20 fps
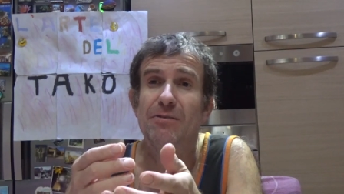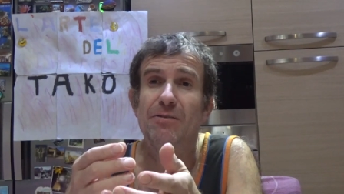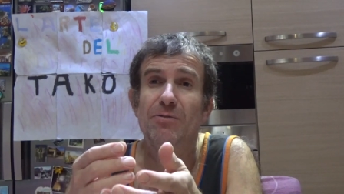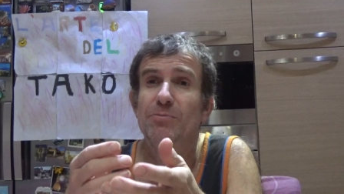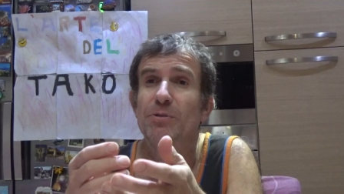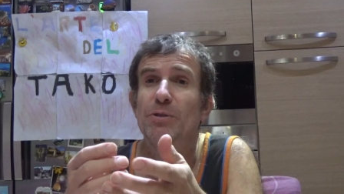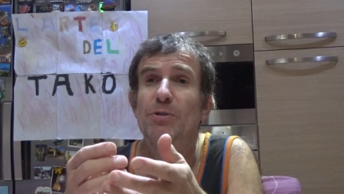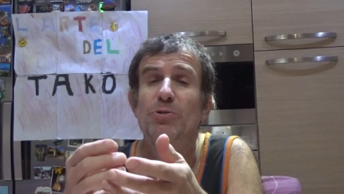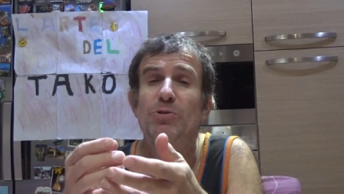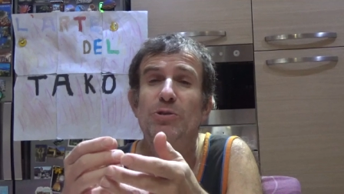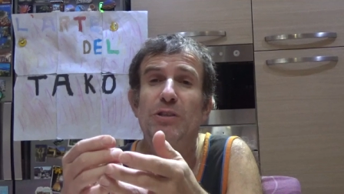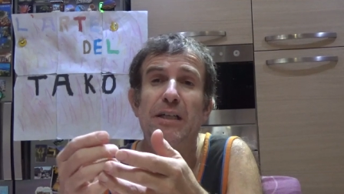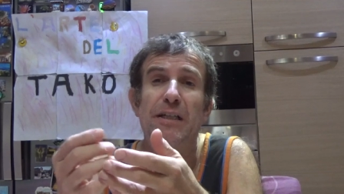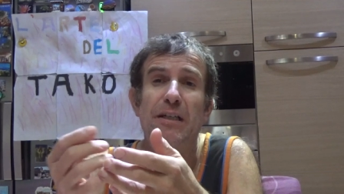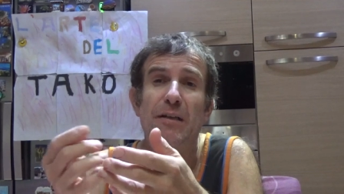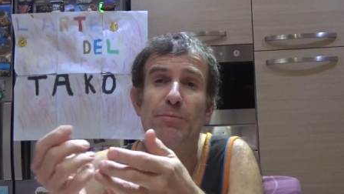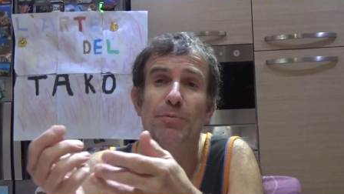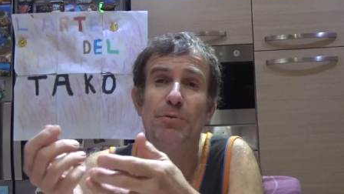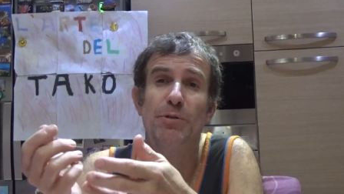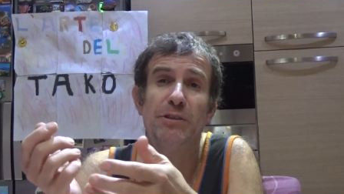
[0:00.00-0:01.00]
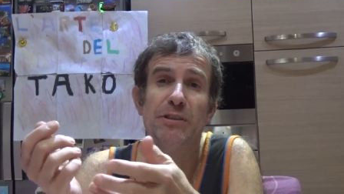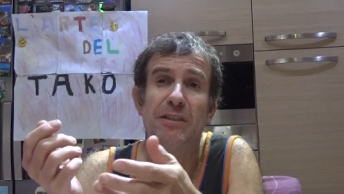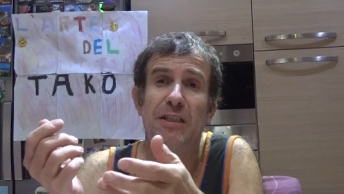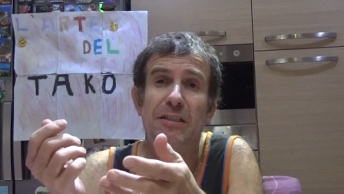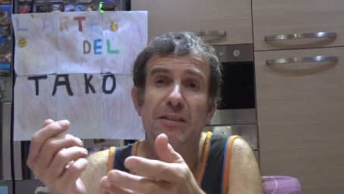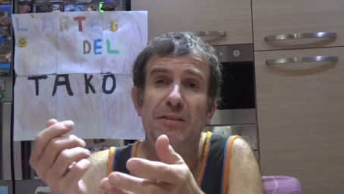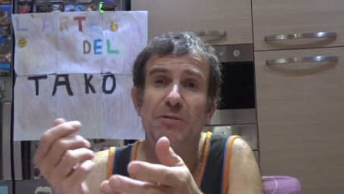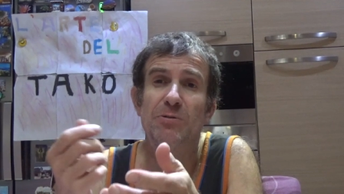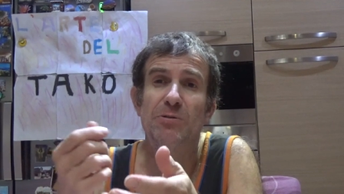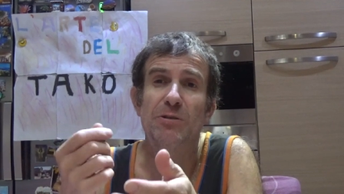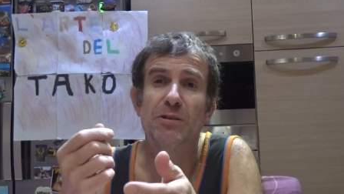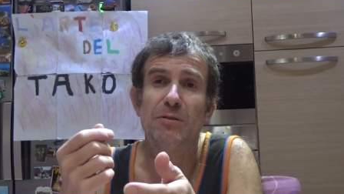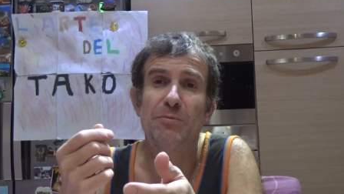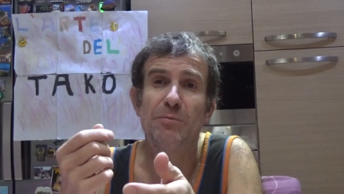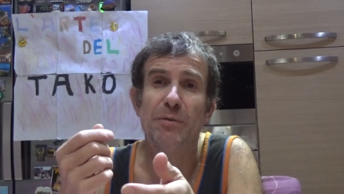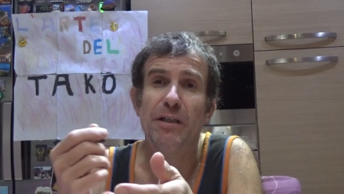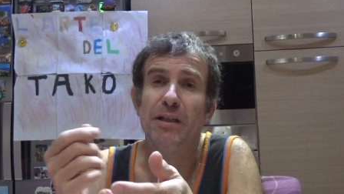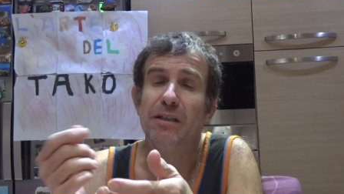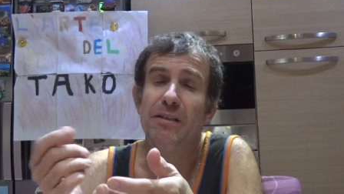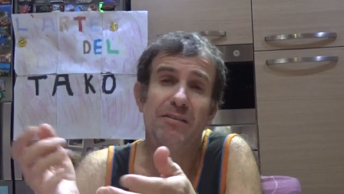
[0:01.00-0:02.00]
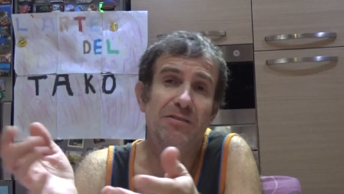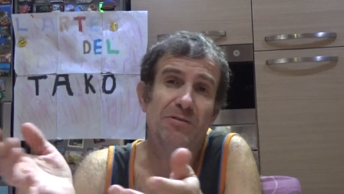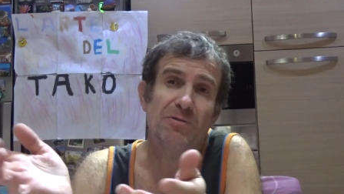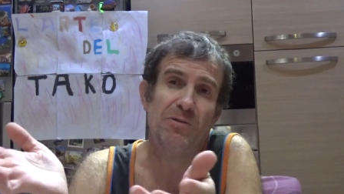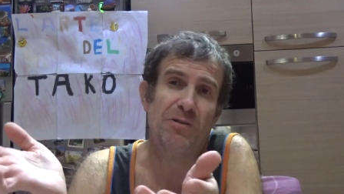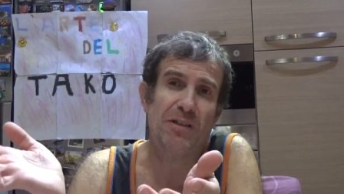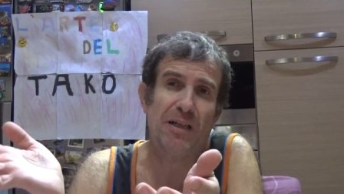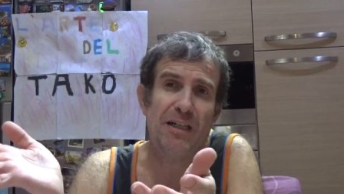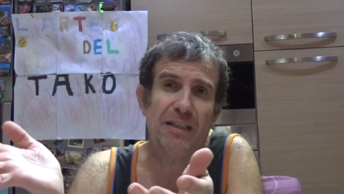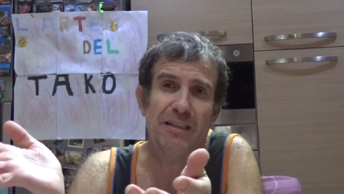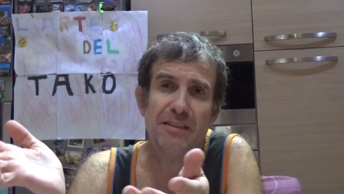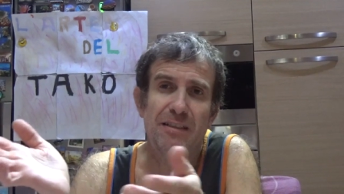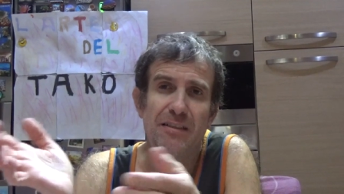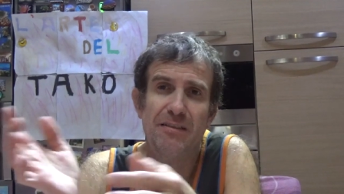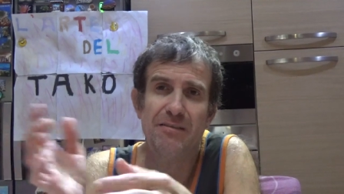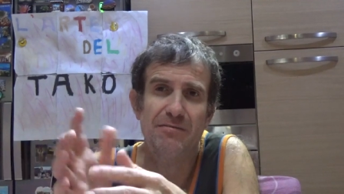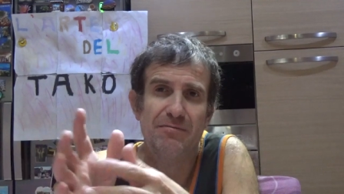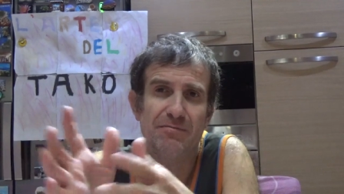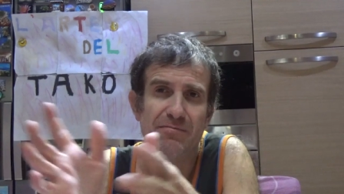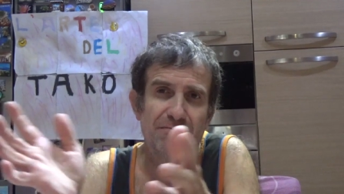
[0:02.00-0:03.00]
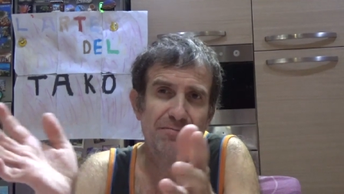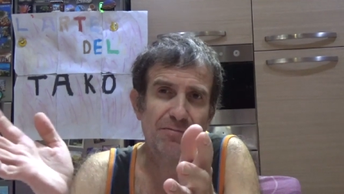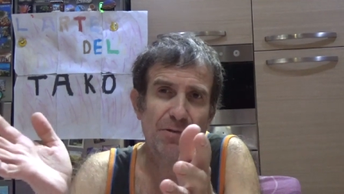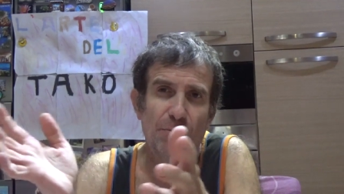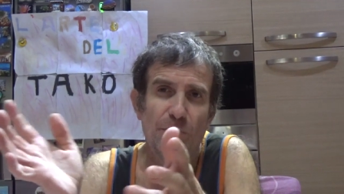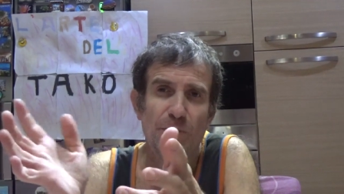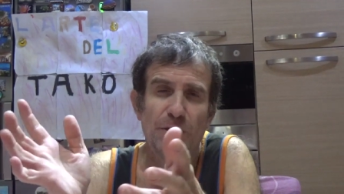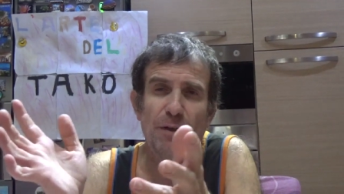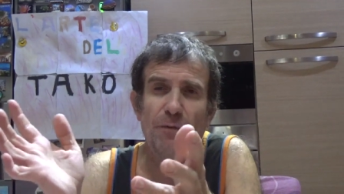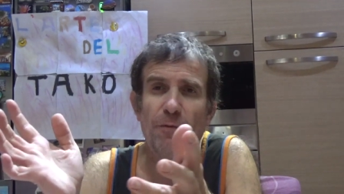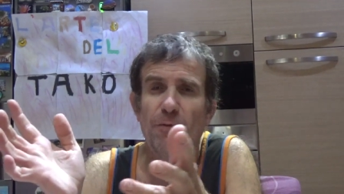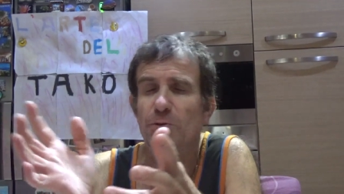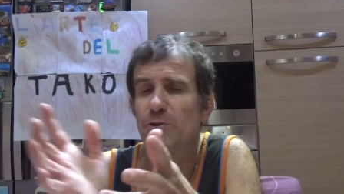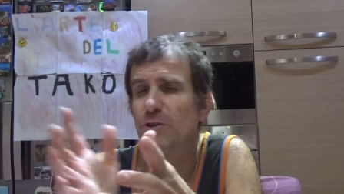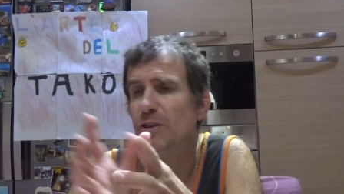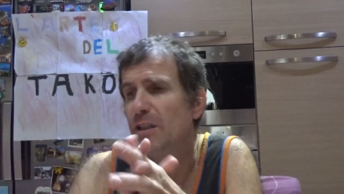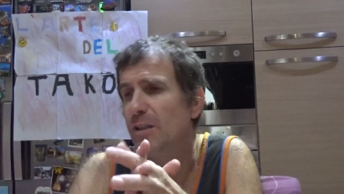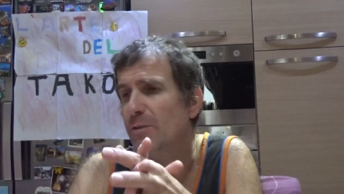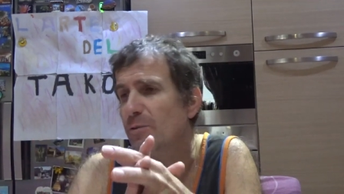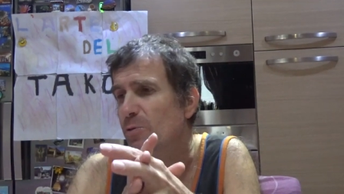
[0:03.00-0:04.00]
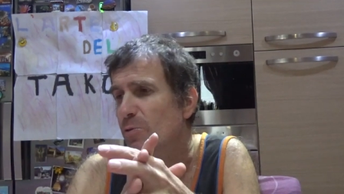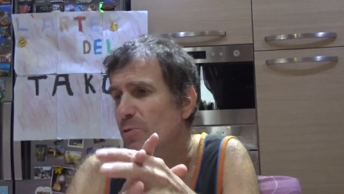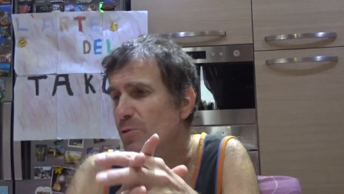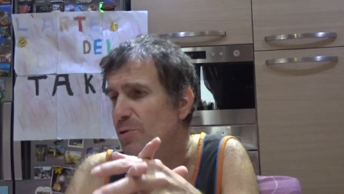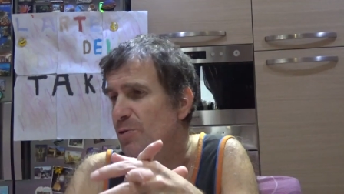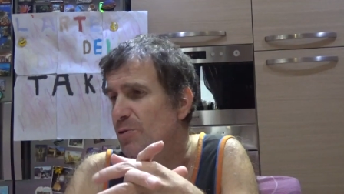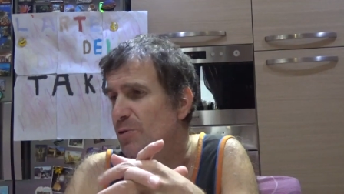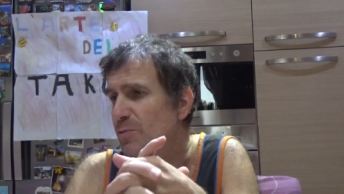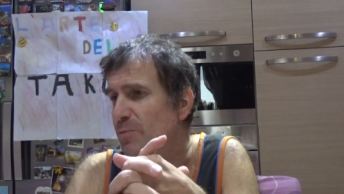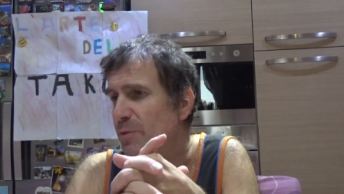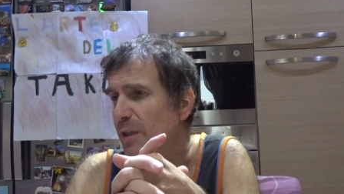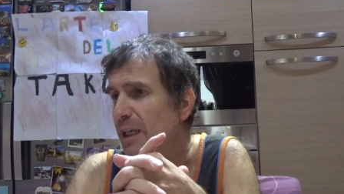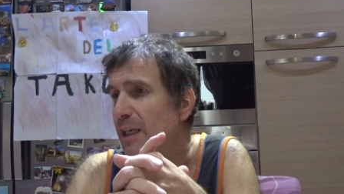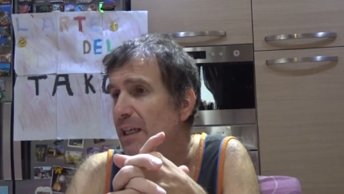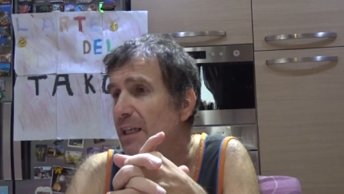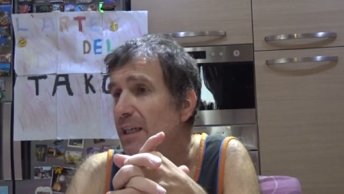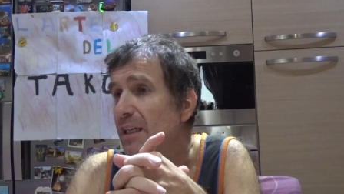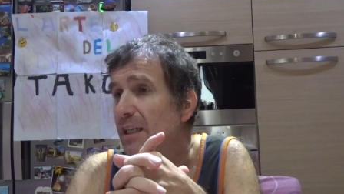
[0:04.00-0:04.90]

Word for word: come costa anche più di trattenute a me sto a casa come se fosse lavoro insomma